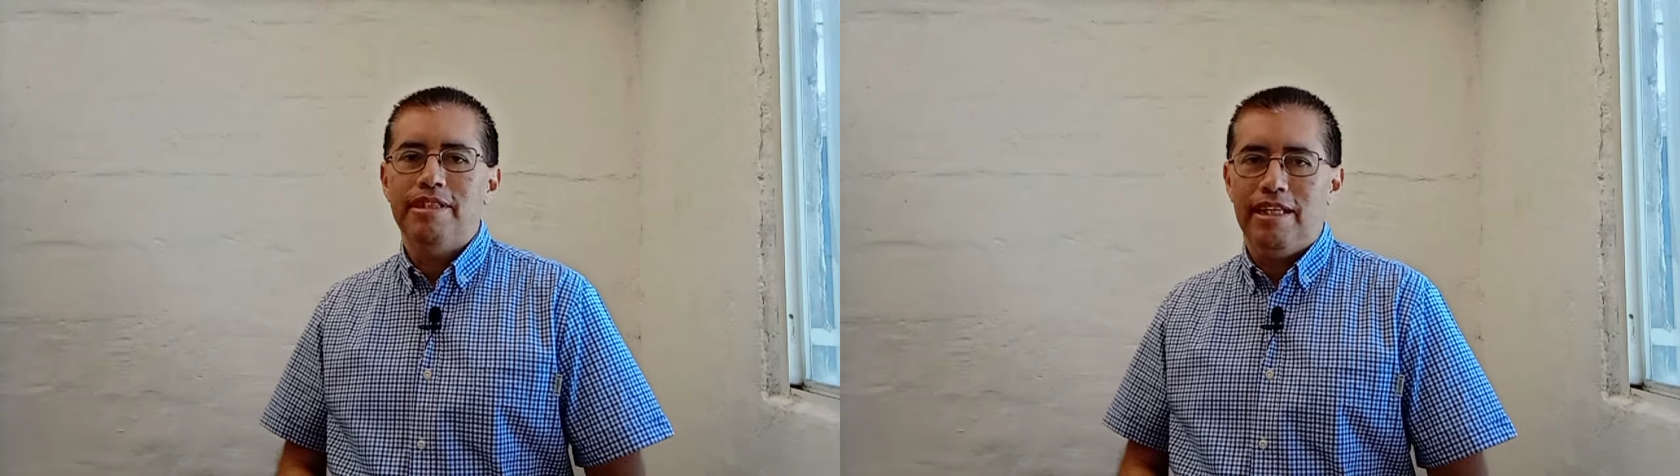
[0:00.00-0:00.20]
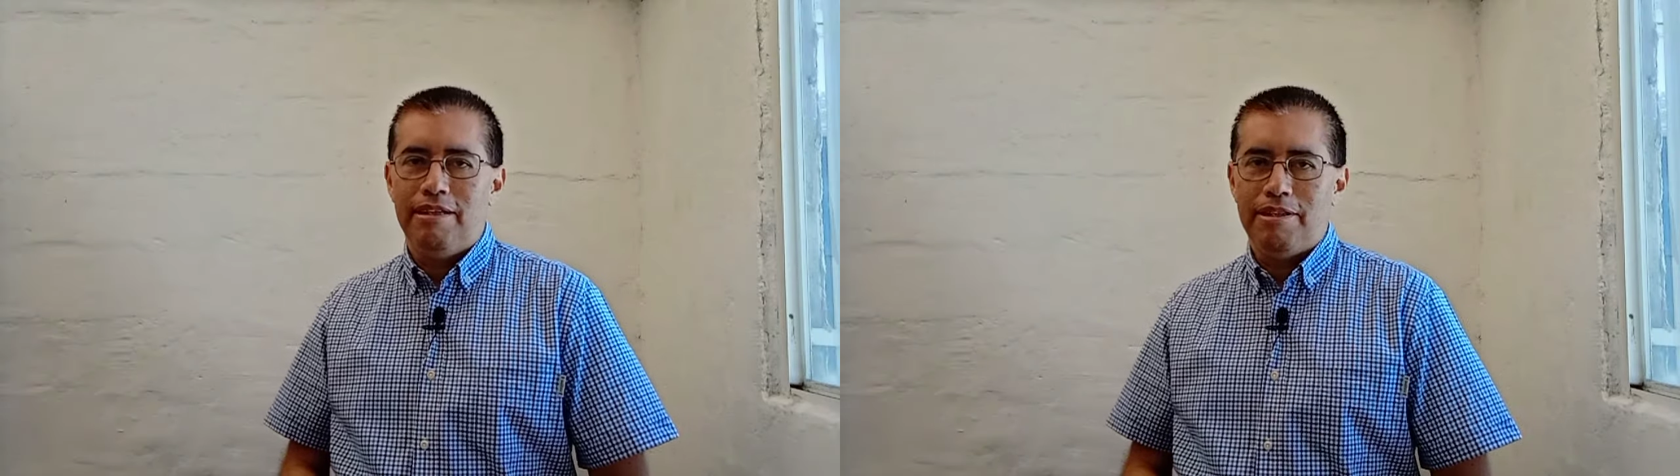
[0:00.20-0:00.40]

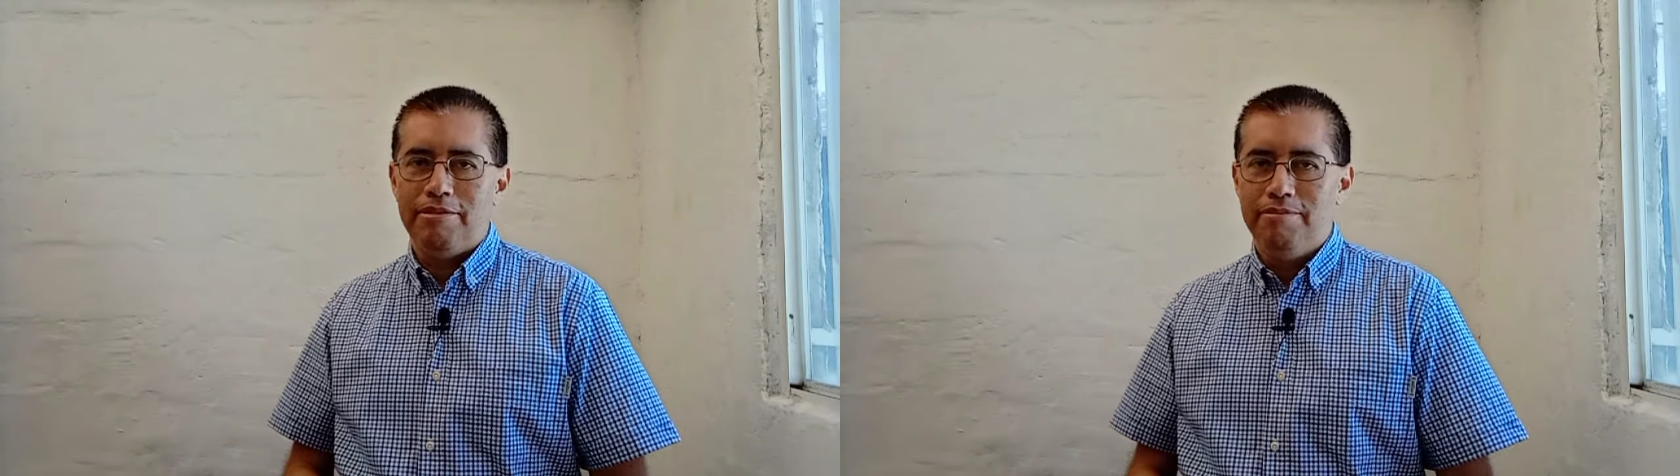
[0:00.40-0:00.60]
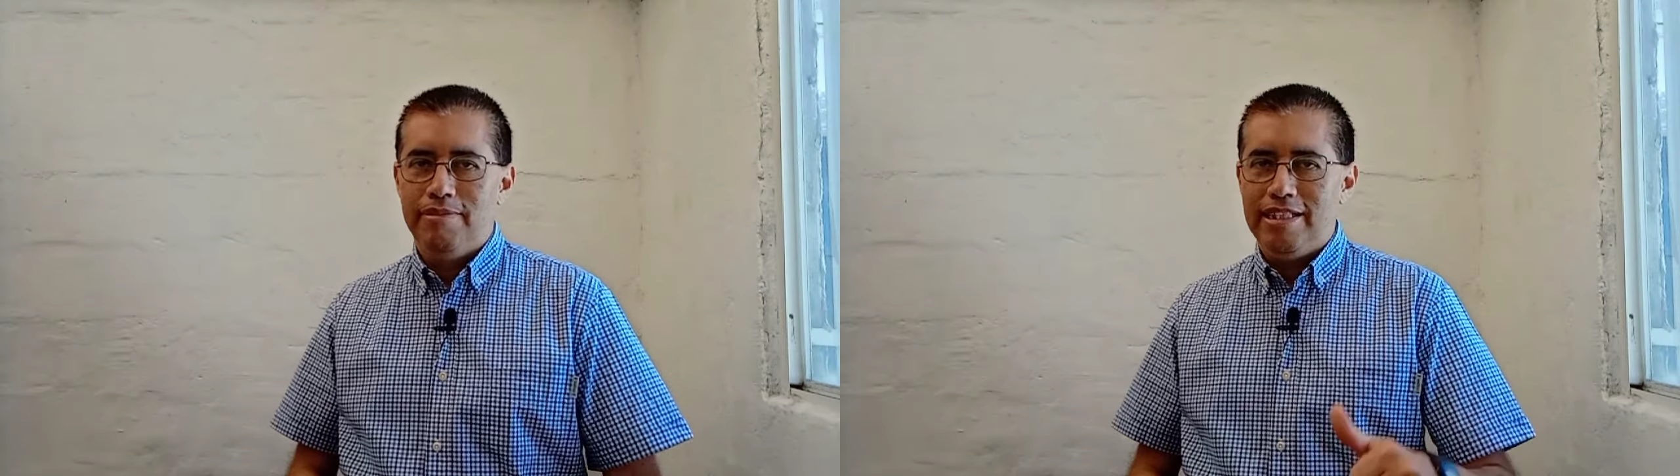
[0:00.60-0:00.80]
de Lavado.
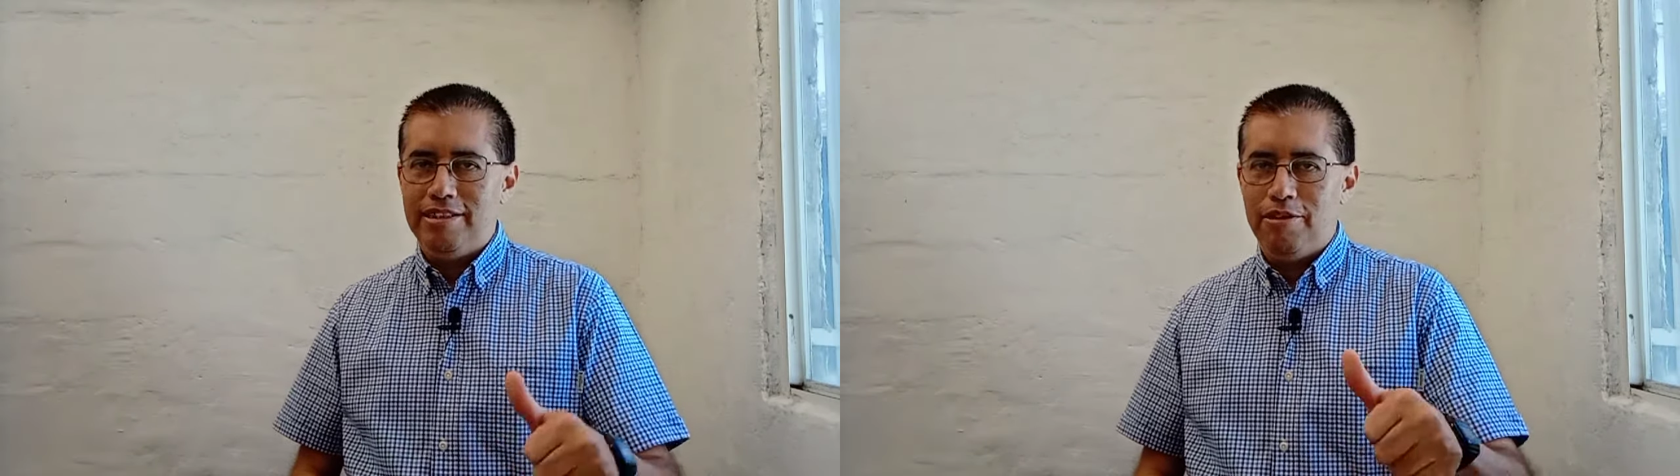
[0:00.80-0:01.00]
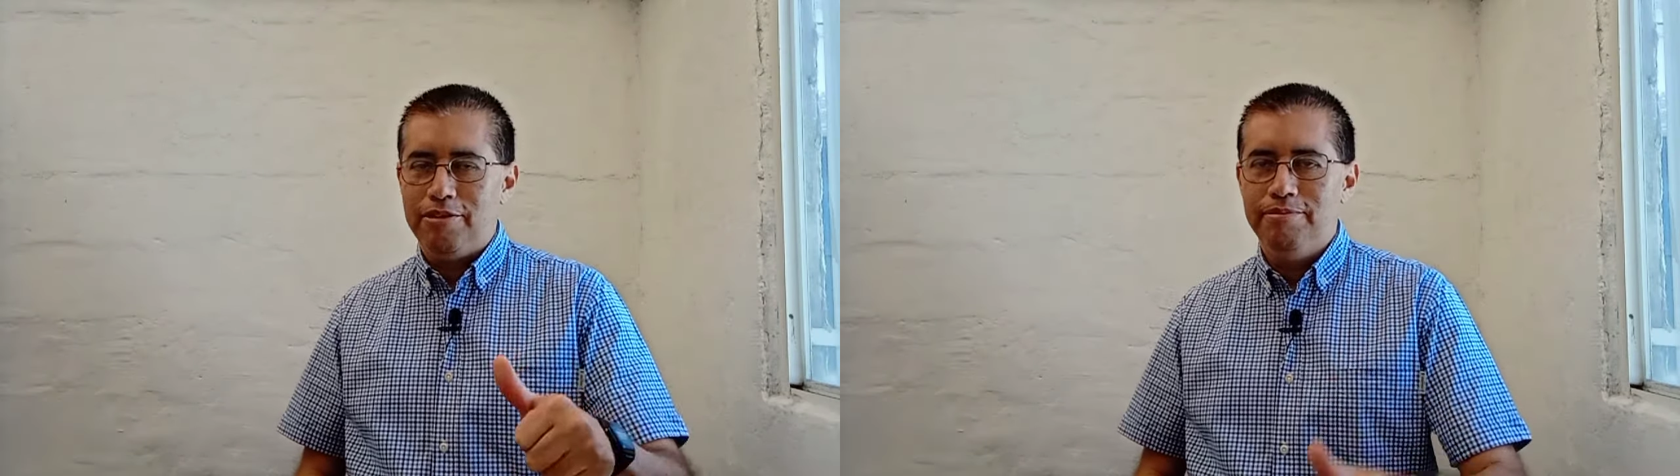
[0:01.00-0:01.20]

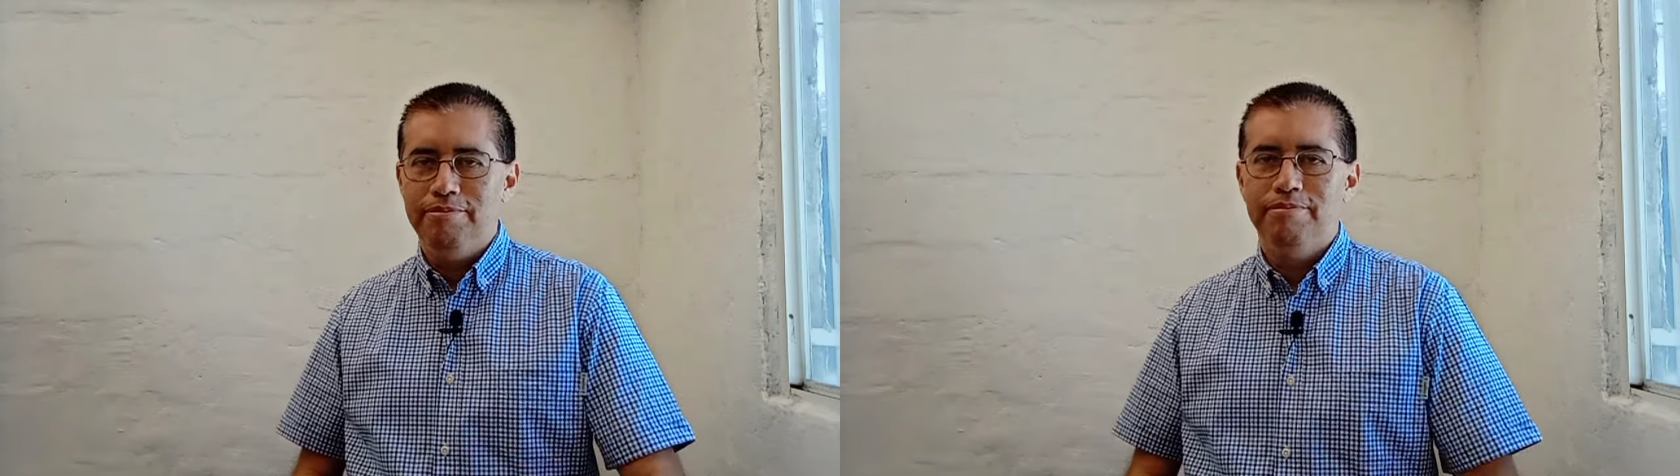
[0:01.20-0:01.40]
Hasta luego.